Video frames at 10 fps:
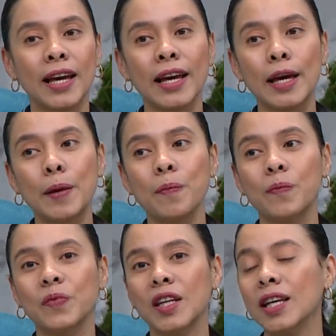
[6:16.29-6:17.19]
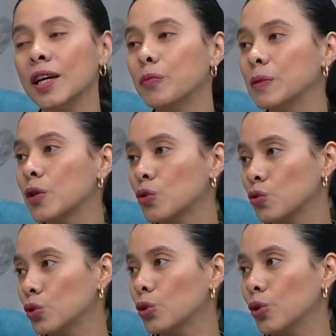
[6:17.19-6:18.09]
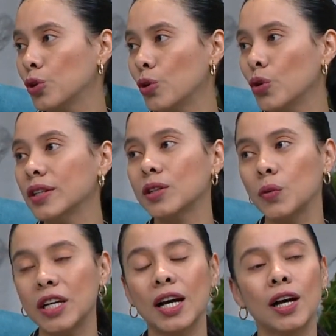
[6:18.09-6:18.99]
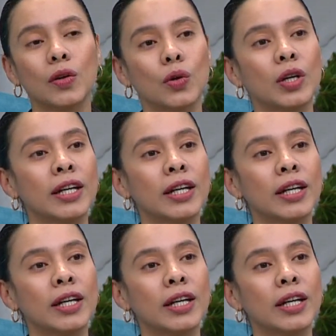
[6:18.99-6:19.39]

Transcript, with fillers: Em, y pues mi consultorio está ubicado